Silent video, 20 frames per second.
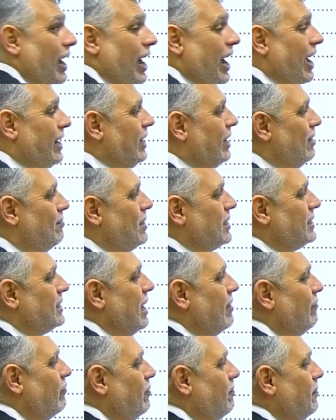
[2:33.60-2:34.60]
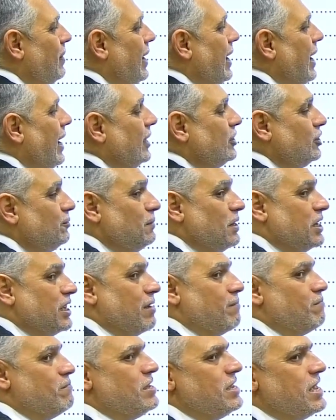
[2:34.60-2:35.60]
عن المسافة بإيش
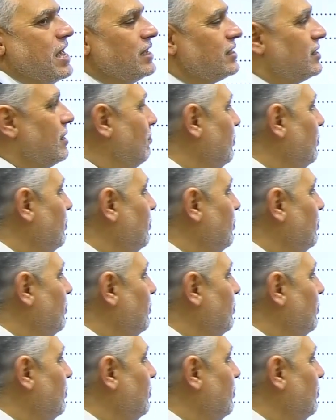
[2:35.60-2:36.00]
بكمية هسا